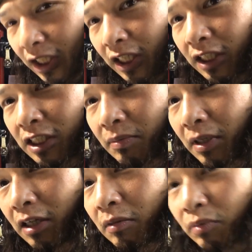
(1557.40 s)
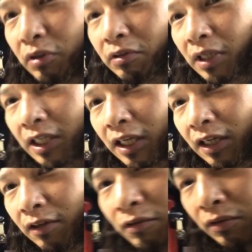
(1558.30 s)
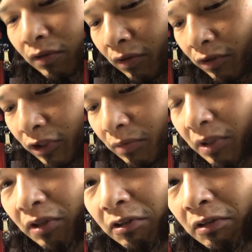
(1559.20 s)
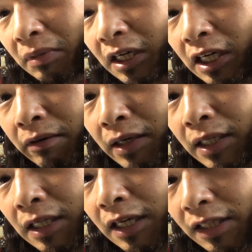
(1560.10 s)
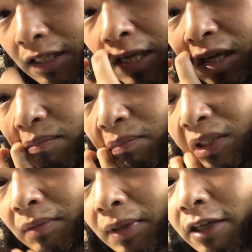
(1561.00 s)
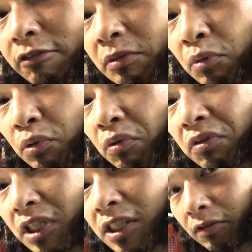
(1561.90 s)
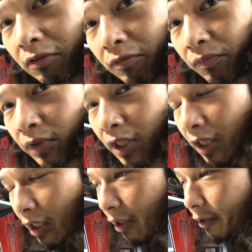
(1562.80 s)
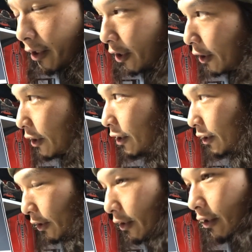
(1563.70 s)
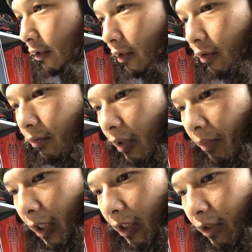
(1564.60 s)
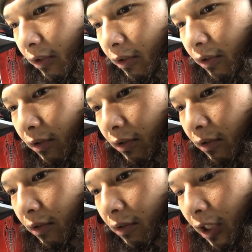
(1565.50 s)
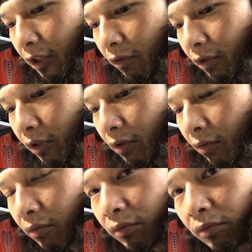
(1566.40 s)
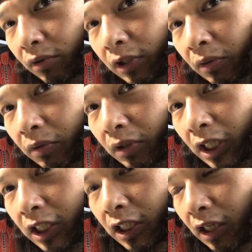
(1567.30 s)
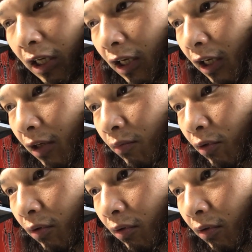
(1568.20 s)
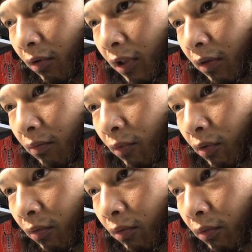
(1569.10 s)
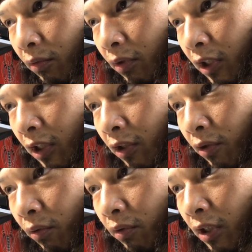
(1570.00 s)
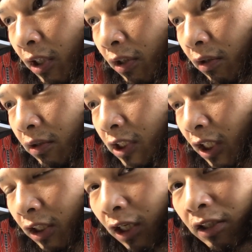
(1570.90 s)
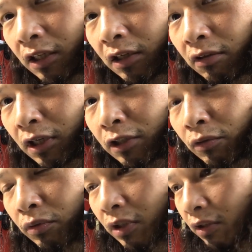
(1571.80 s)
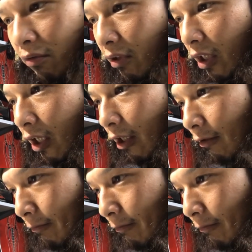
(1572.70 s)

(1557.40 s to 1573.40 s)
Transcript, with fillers: にしばらく僕はね、この趣味の車から離れてまたバイクに戻るんよ。でまあ、バイクはいろいろ本当に乗ってきて、もう本当に両手じゃ足りないぐらい乗ってるんで、